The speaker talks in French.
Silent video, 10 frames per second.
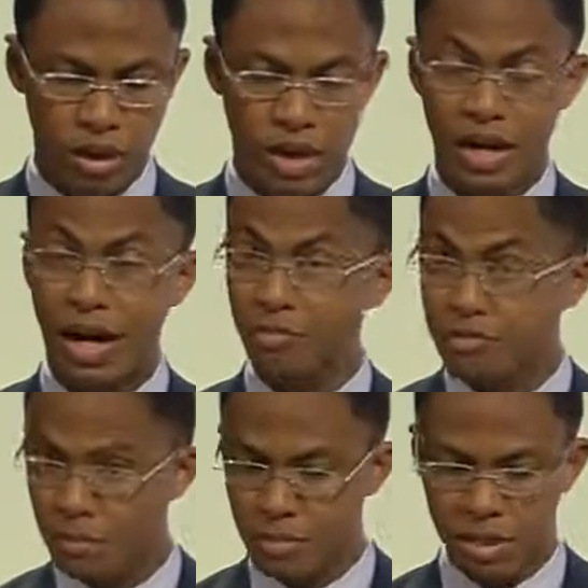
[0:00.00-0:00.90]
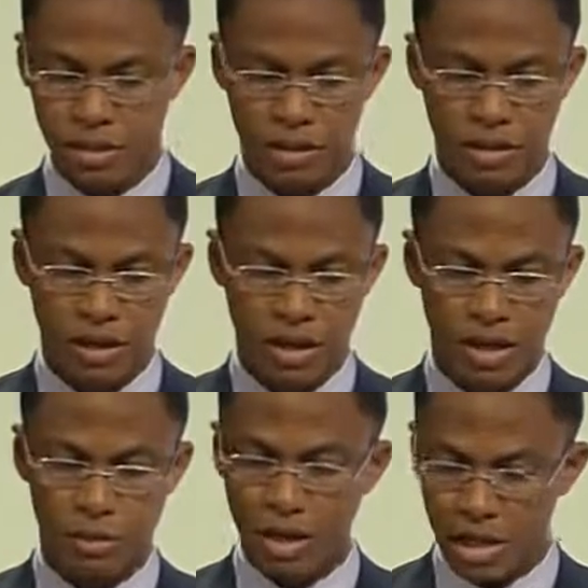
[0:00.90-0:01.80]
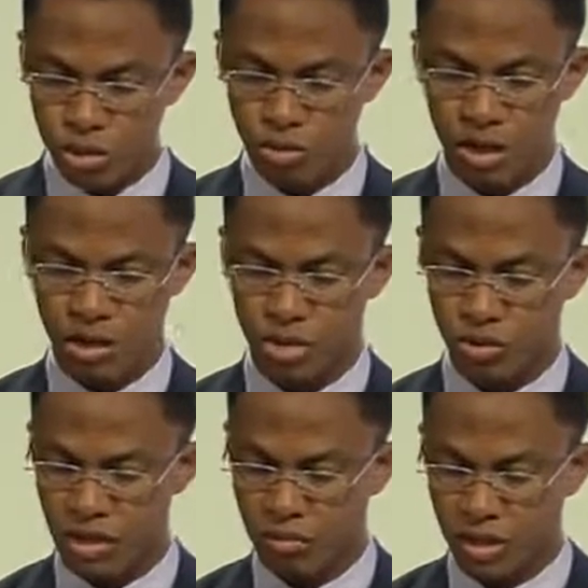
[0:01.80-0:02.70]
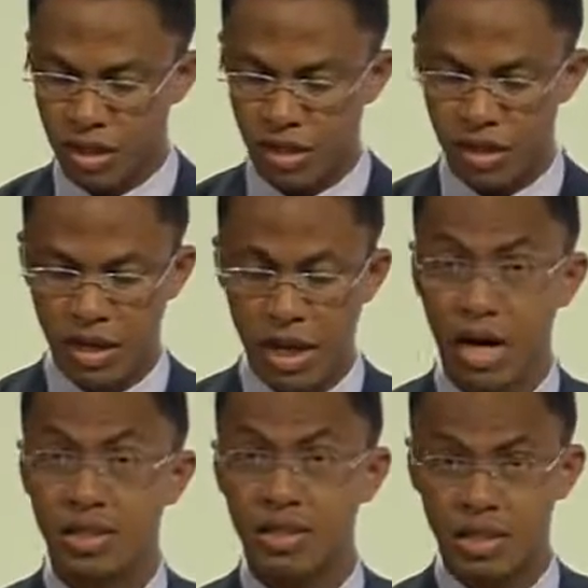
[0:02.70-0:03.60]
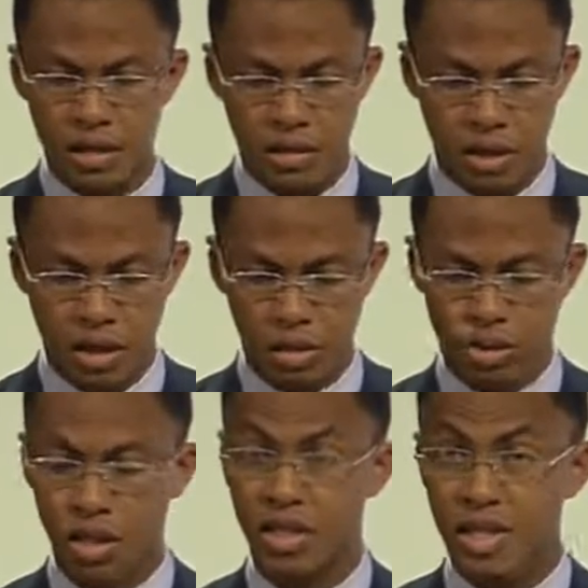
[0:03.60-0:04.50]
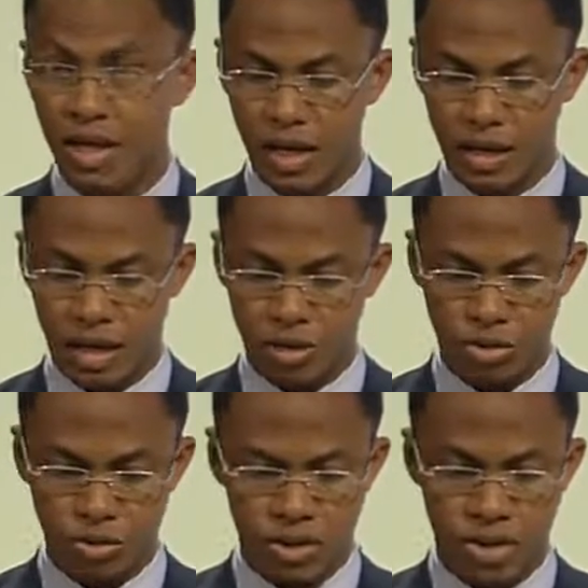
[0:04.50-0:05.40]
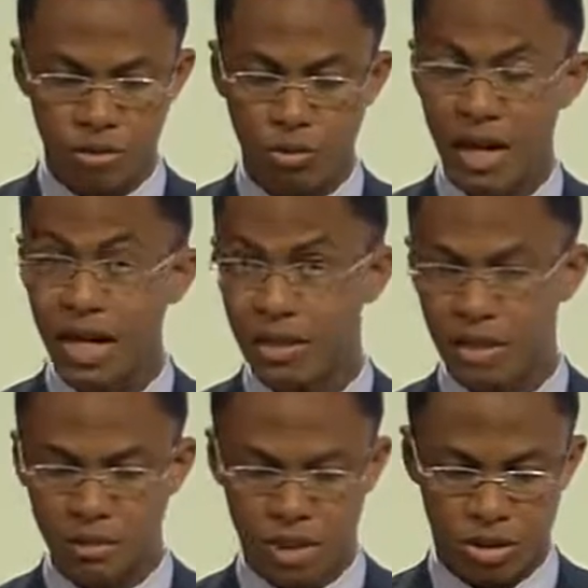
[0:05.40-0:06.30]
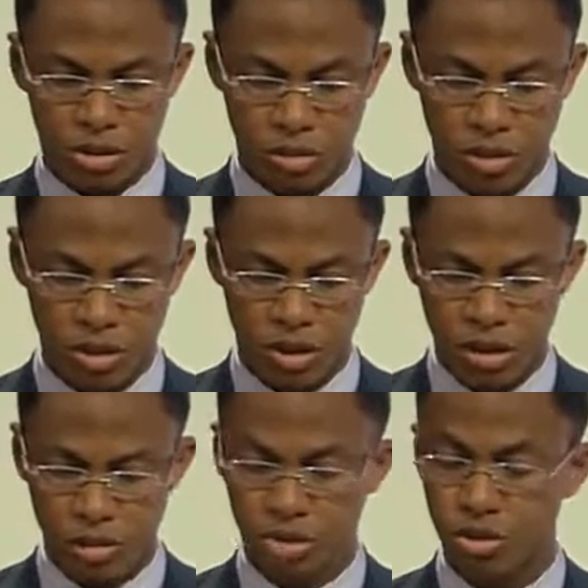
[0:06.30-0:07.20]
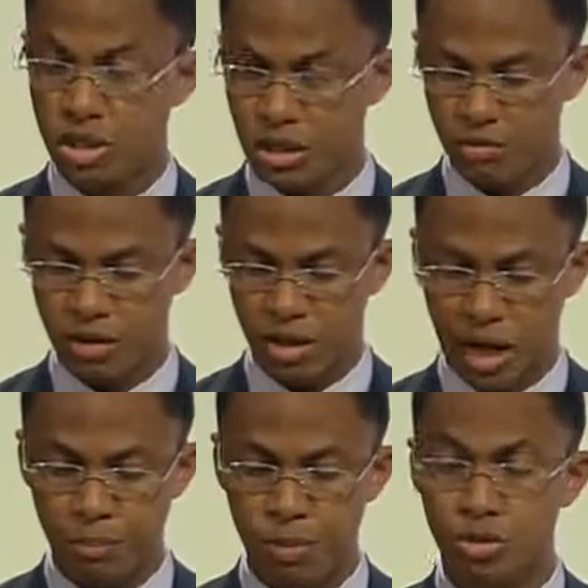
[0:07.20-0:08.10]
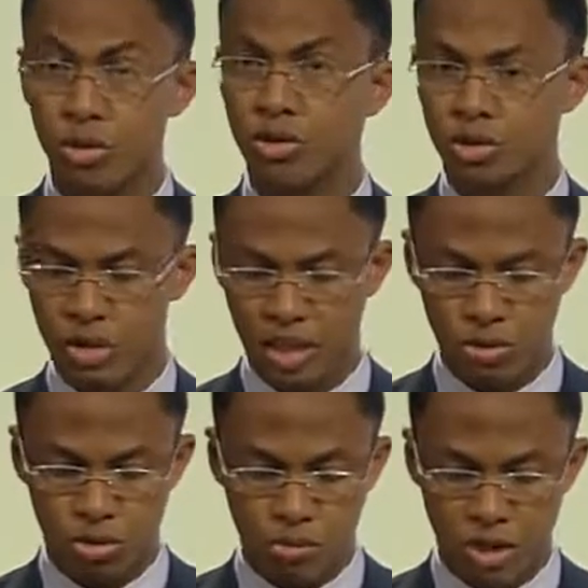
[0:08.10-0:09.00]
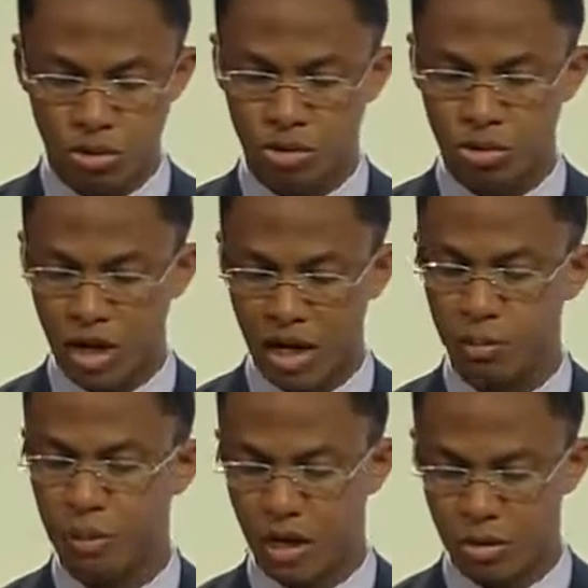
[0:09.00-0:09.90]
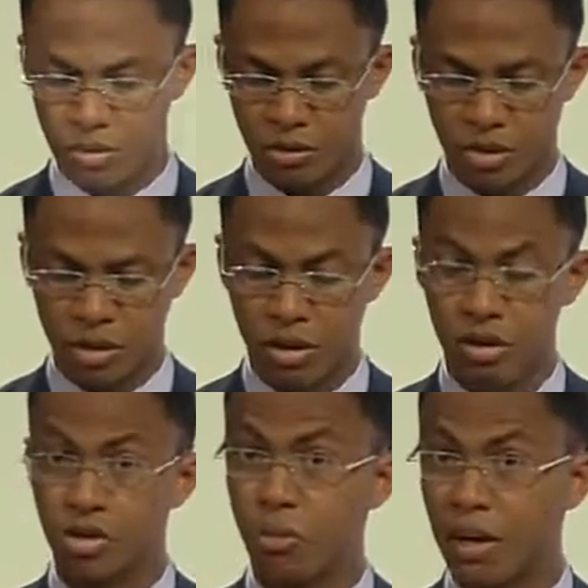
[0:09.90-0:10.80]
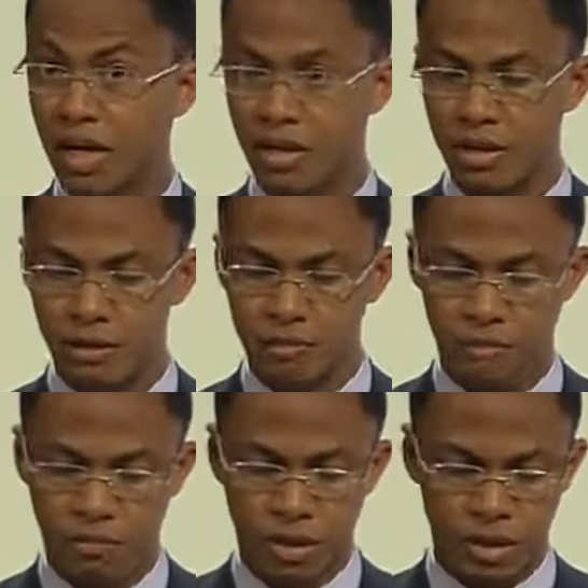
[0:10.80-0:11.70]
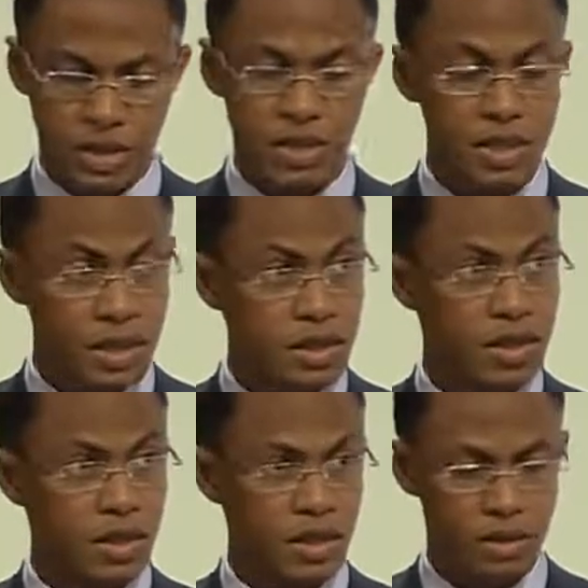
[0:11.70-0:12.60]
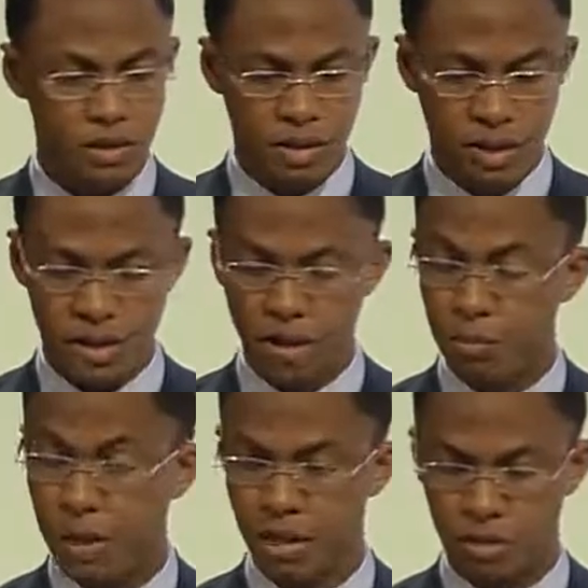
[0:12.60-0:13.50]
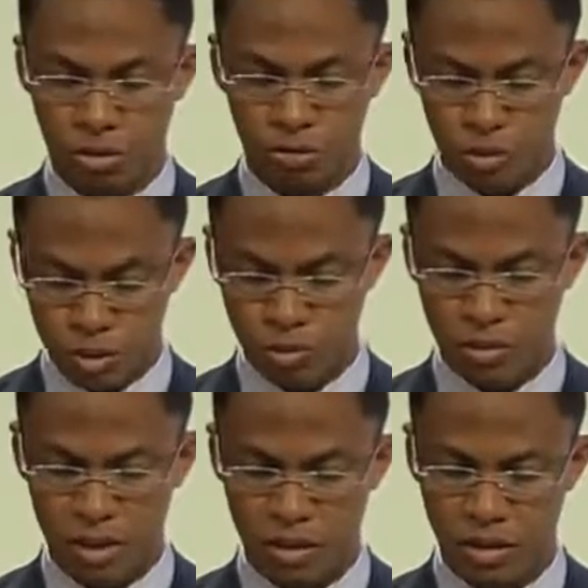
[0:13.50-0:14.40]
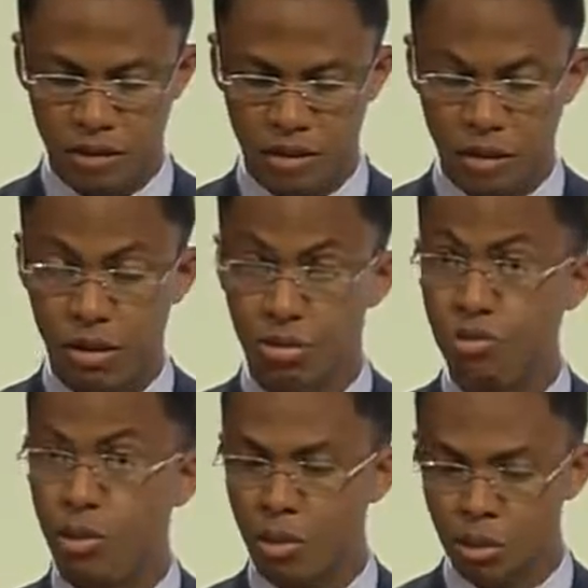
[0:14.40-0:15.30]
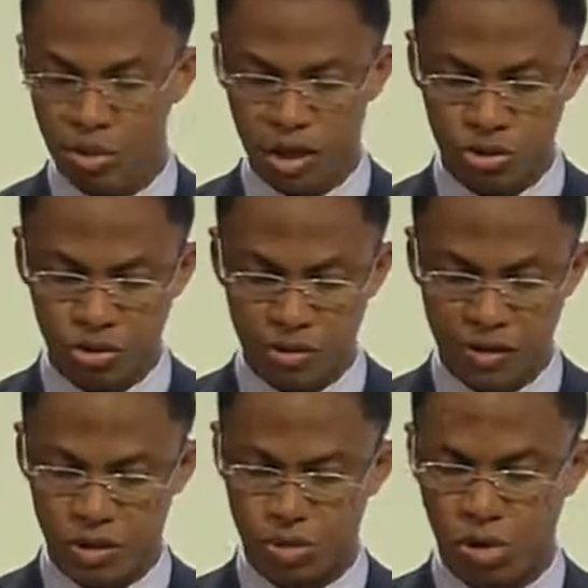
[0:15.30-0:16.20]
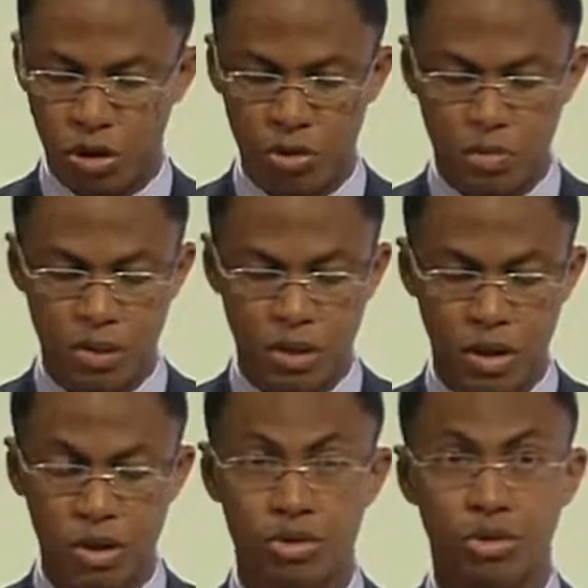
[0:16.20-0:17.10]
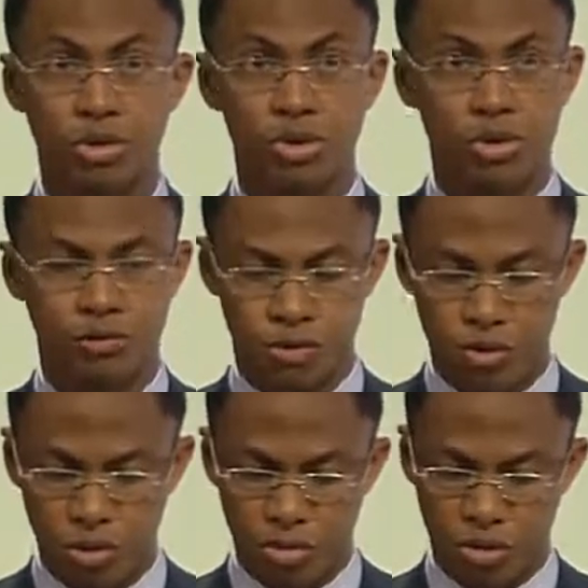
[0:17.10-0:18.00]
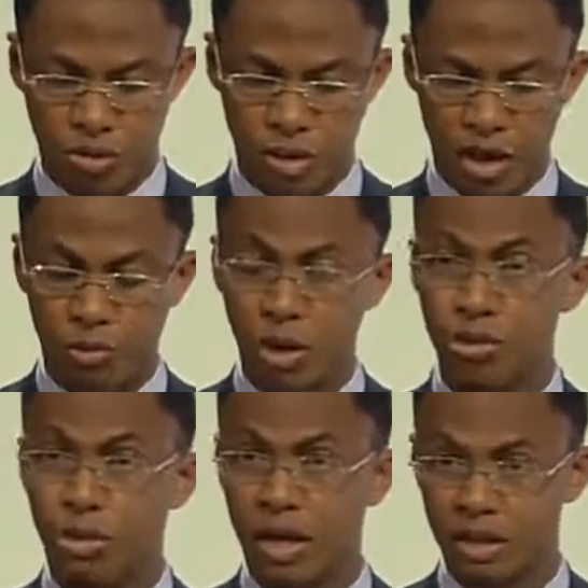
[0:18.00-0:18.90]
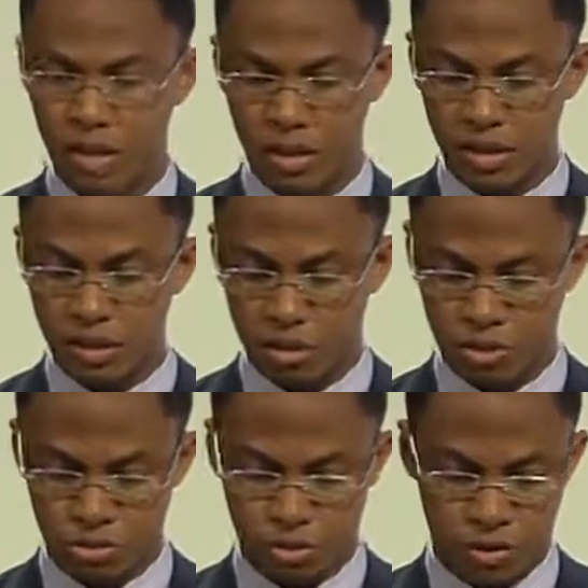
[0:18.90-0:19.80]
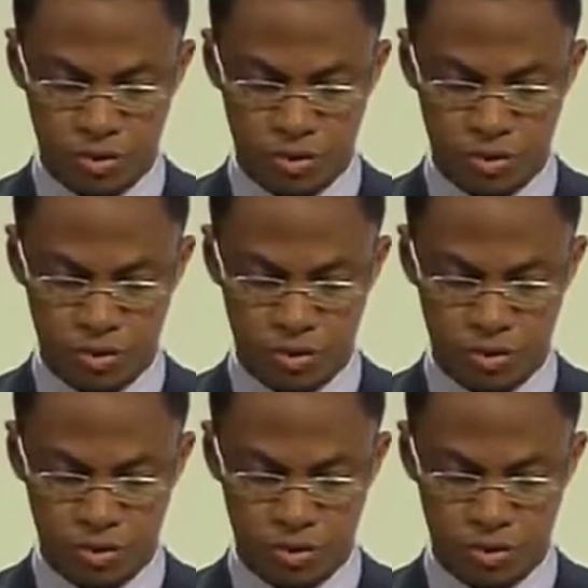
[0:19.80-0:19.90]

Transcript: la famine et malnutrition sévère, ainsi que les dégâts associés aux maladies émergentes, se chiffrent à plusieurs centaines de millions de dollars par an, sans parler des sinistrés et des pertes en vie humaine, du moment où la surface du globe se réchauffe seulement à moins de 1 degré Celsius.